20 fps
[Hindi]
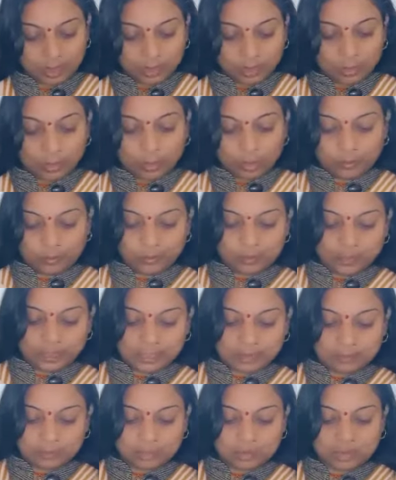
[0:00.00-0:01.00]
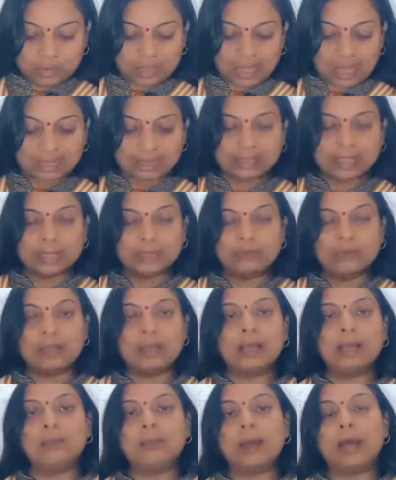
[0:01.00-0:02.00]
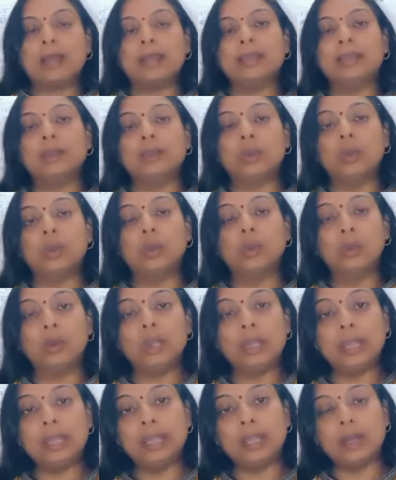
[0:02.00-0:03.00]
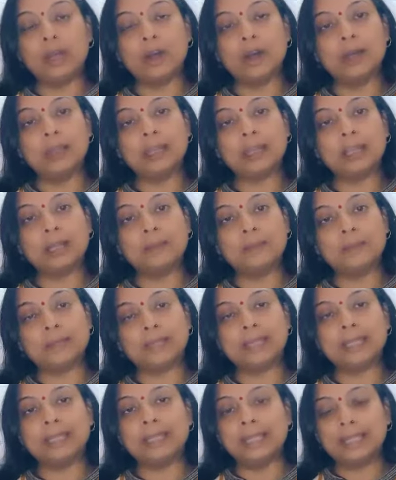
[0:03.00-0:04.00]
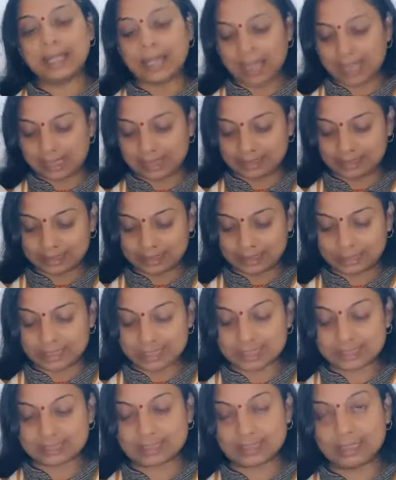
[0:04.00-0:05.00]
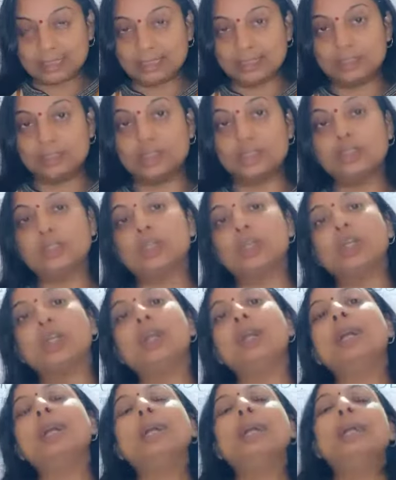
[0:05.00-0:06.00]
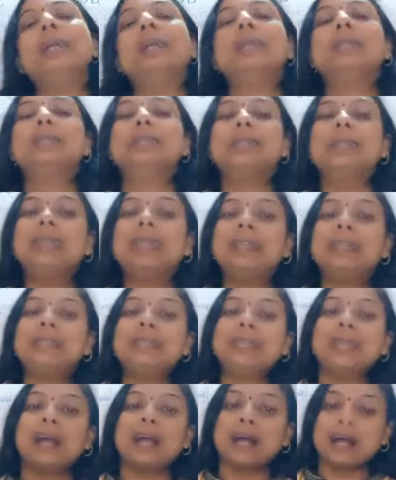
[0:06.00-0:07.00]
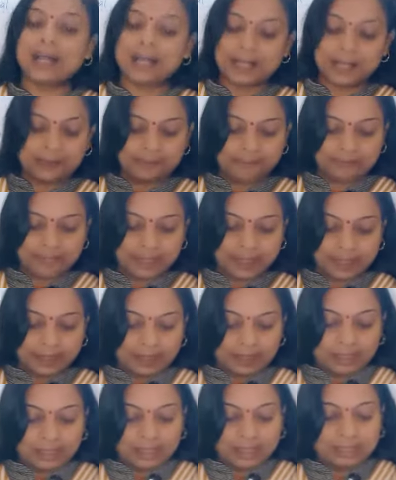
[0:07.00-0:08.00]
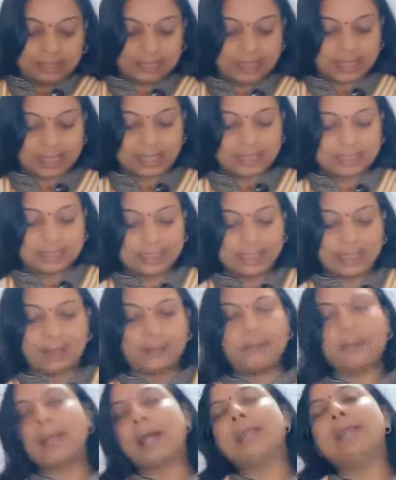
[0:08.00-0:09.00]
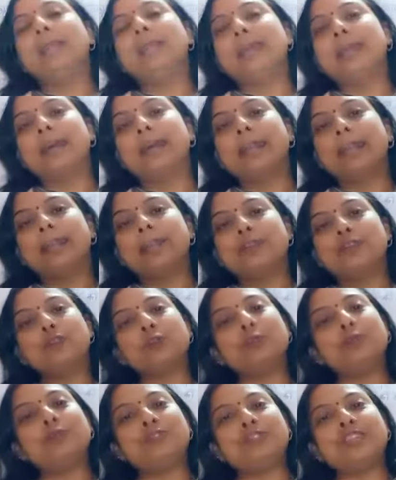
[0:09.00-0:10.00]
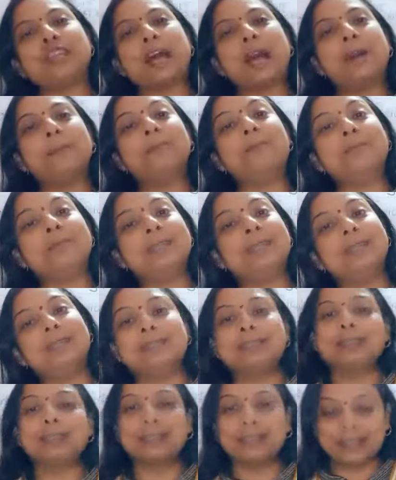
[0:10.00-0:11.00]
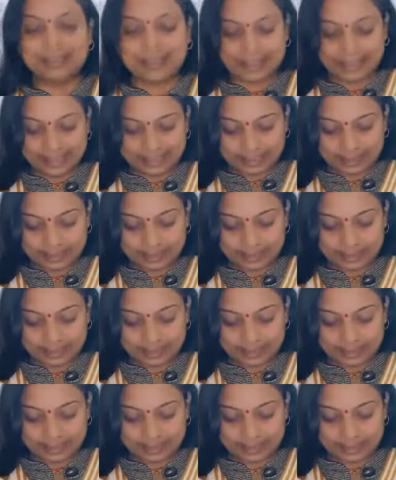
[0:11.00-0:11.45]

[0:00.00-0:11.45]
गोपी ने मुस्कुराते हुए अलमारी खोली और कपड़े निकाल करके सेठ जी को दे दिया सेठ जी कपड़ा लेकर के चुपचाप खिसक गए